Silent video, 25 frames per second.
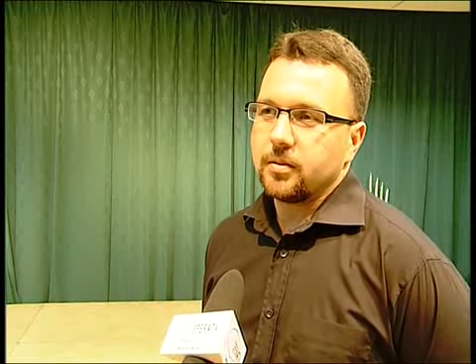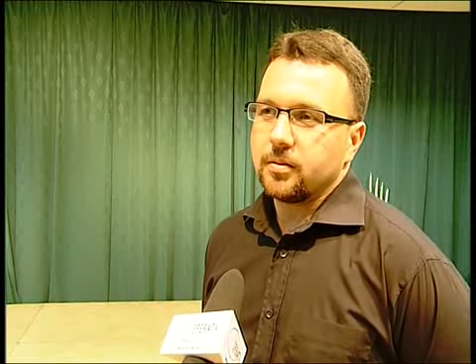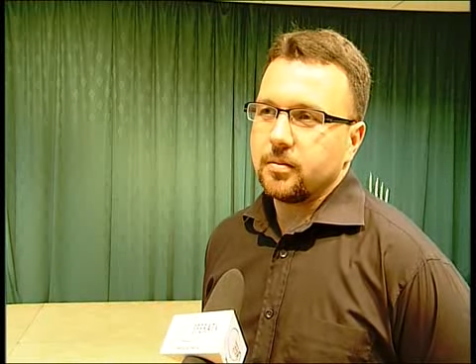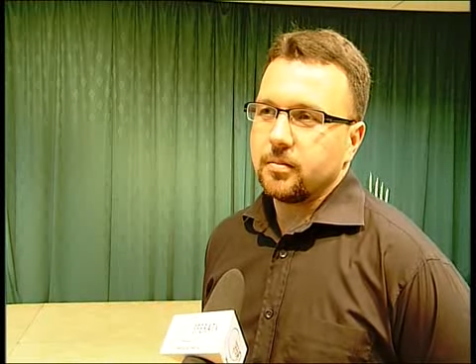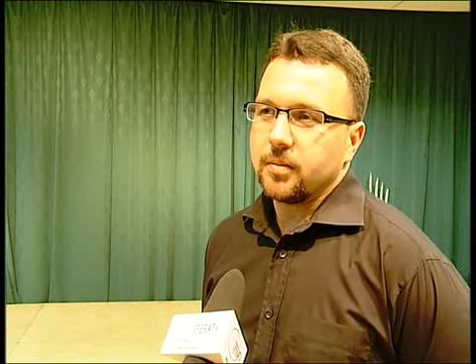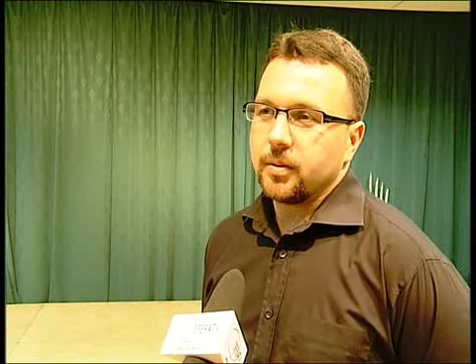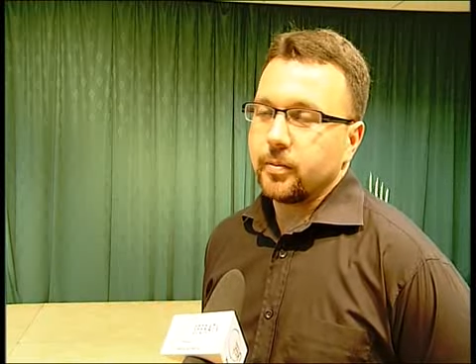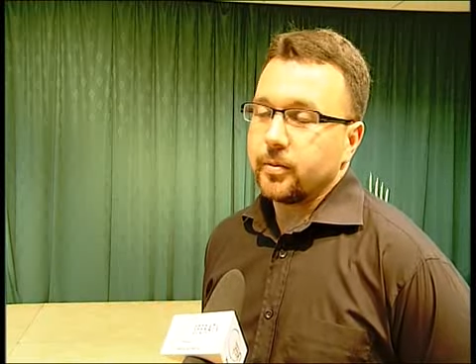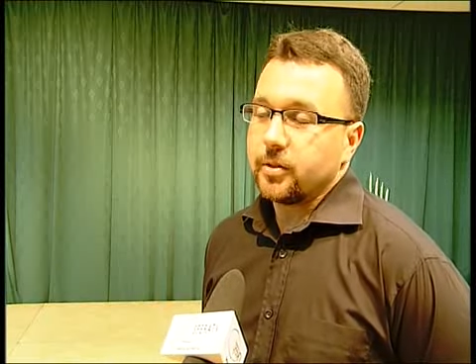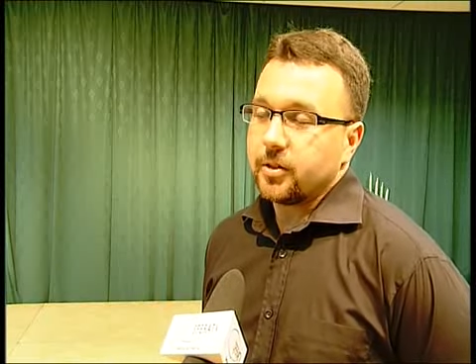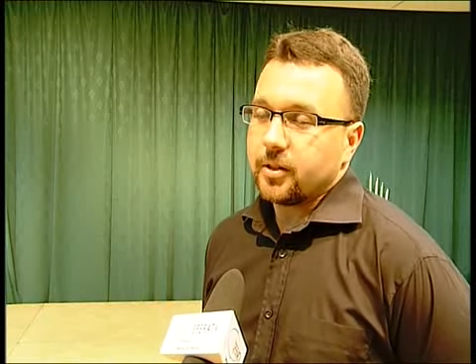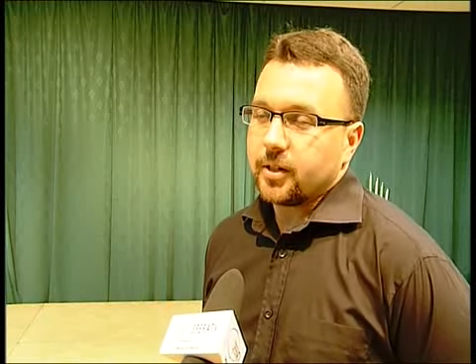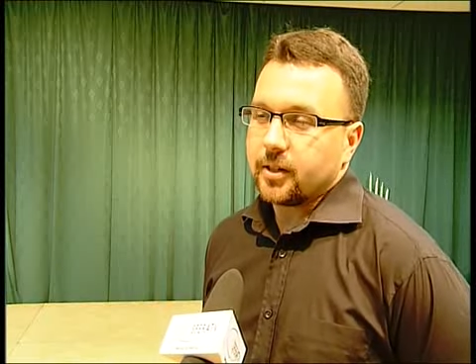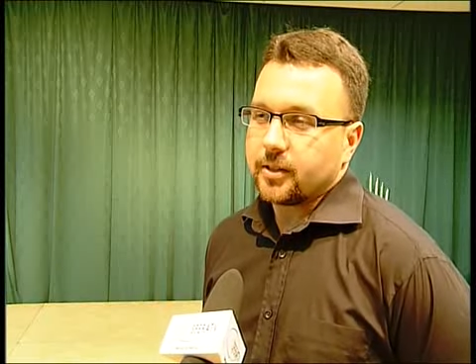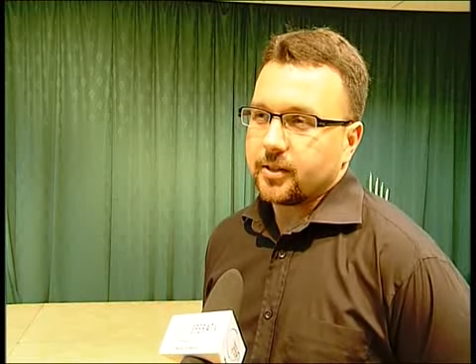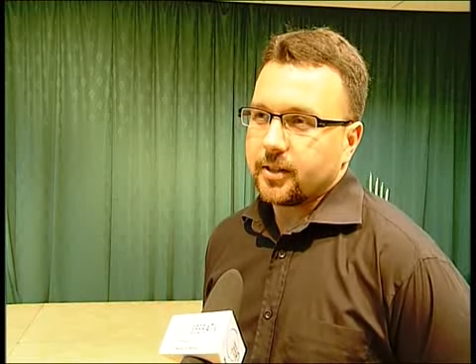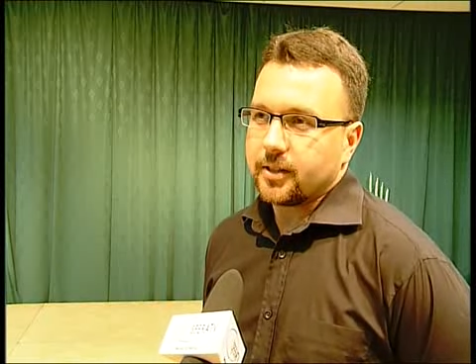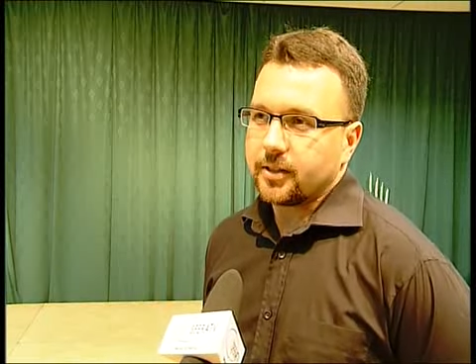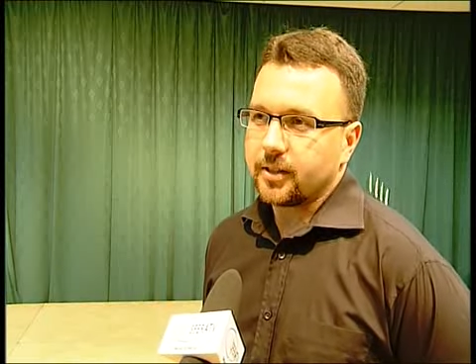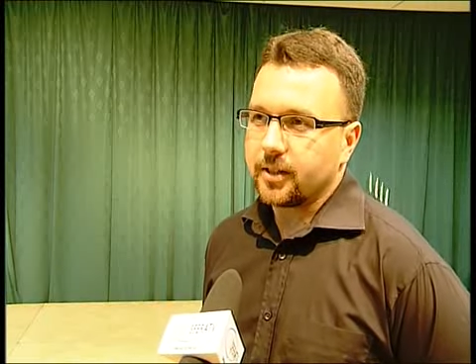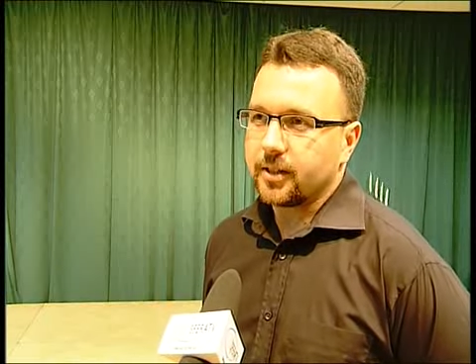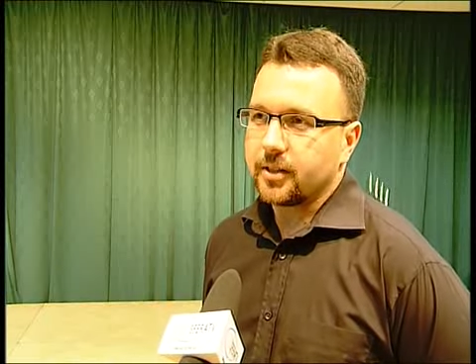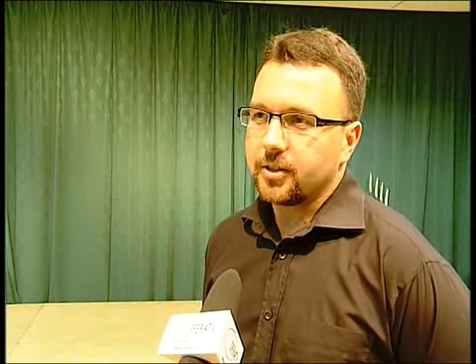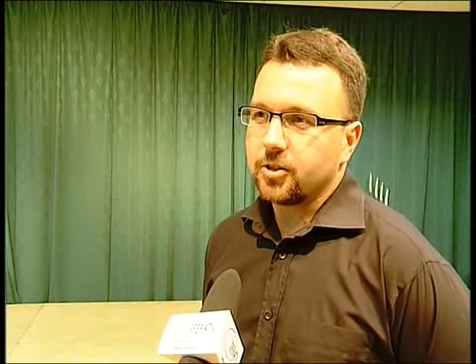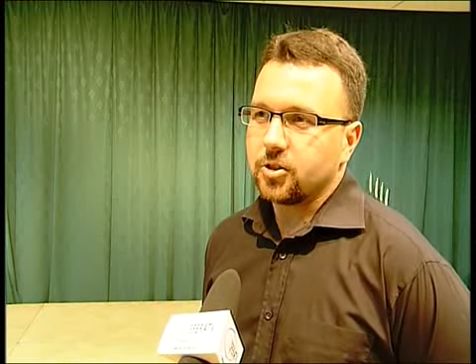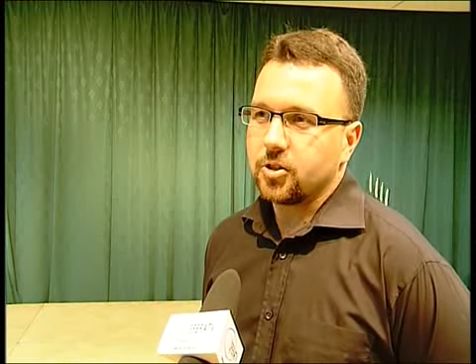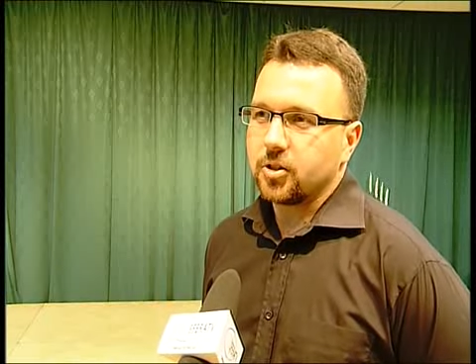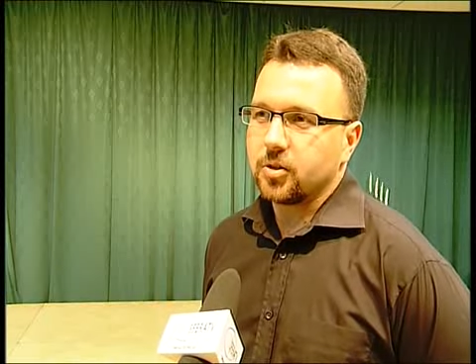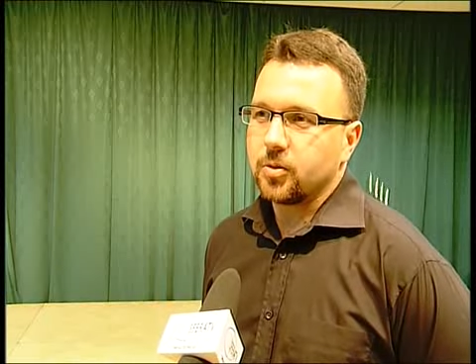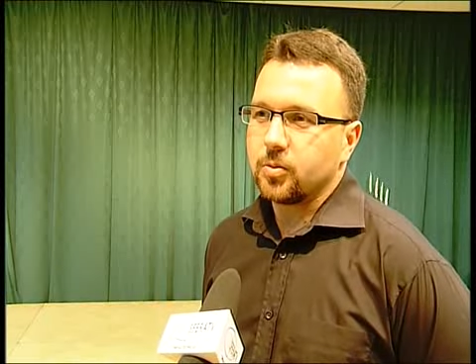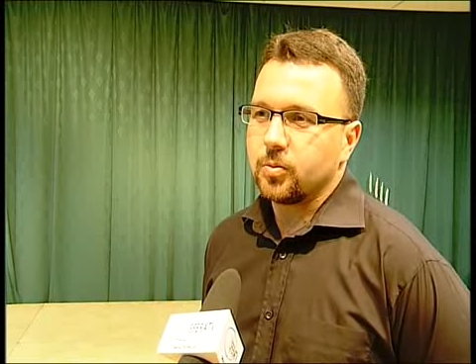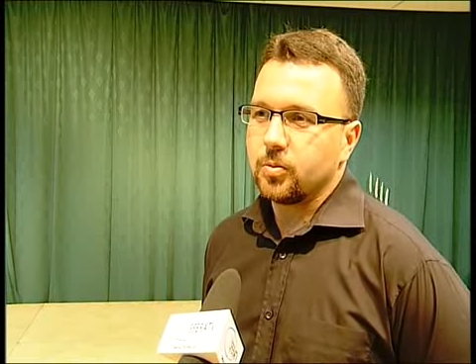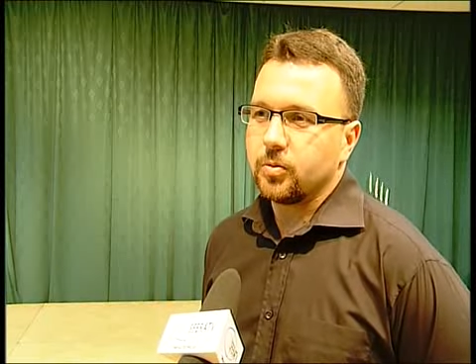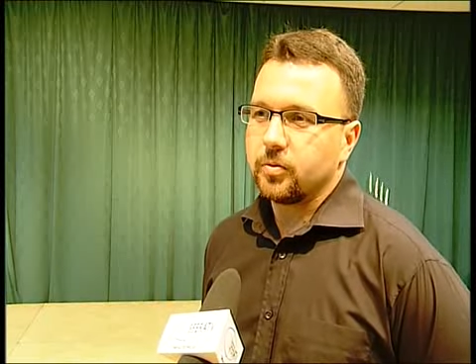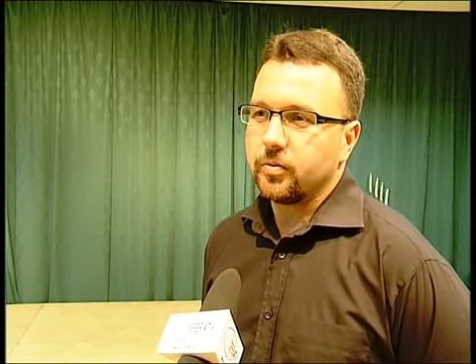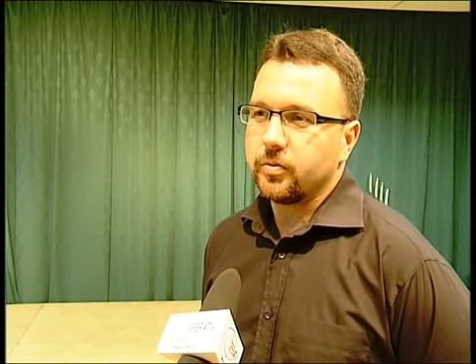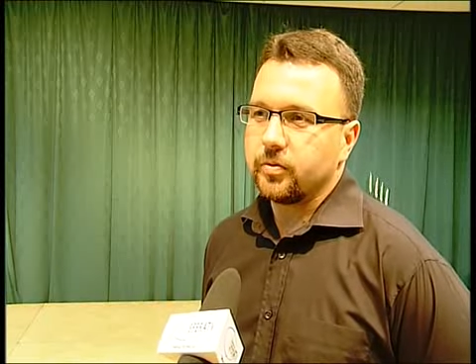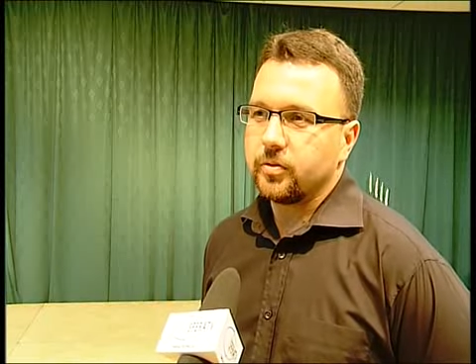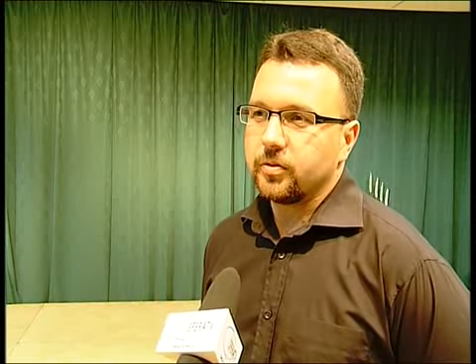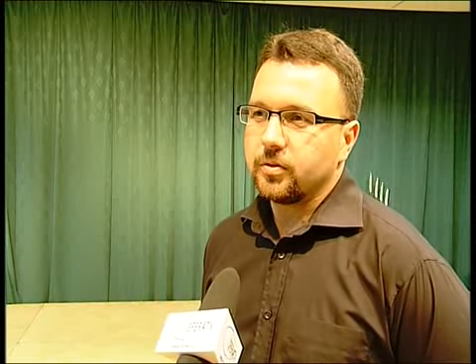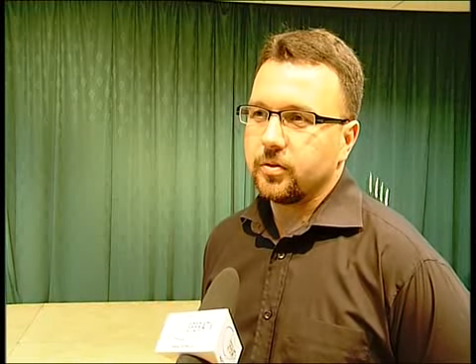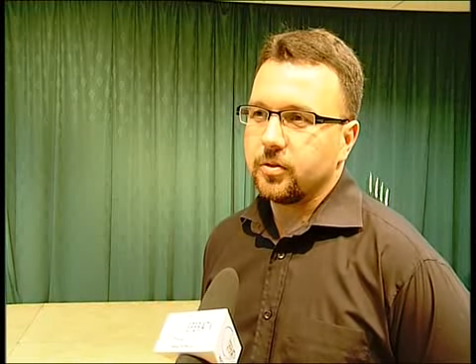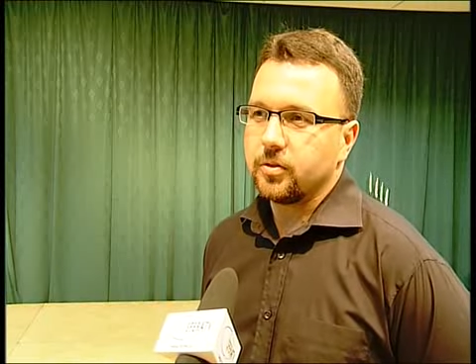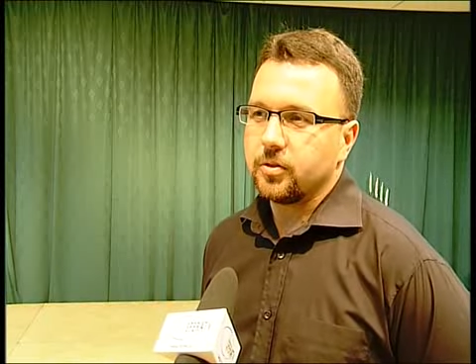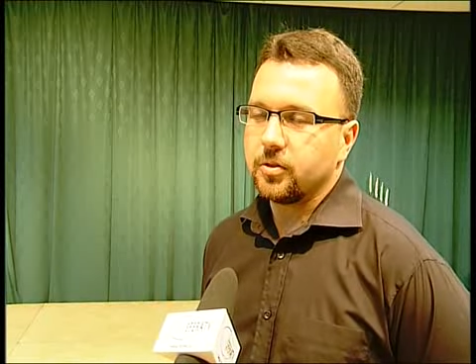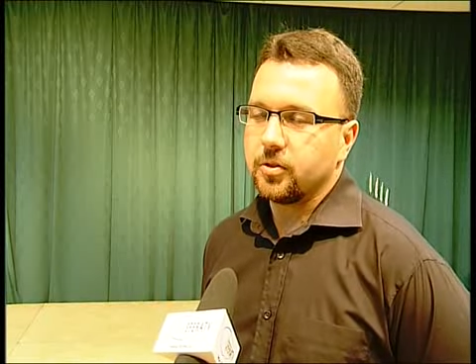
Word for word: mamy nakrycia głów